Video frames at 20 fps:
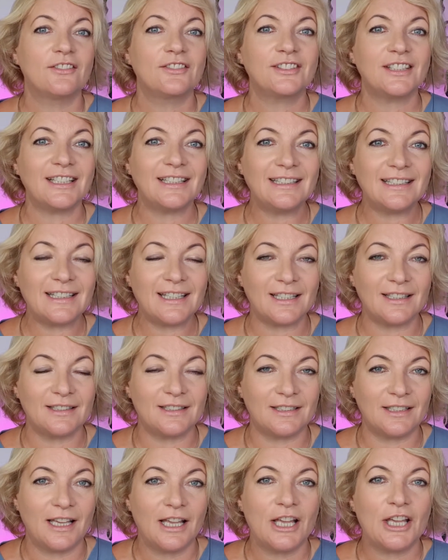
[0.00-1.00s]
wtedy,
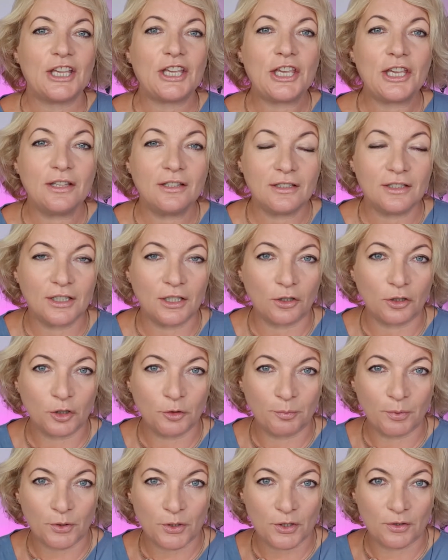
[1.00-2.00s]
kiedy inni
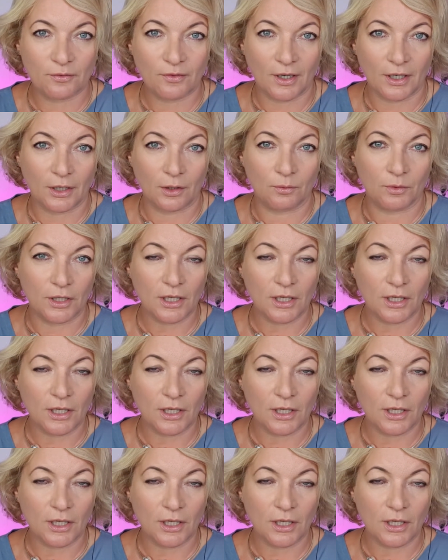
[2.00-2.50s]
odpoczywają.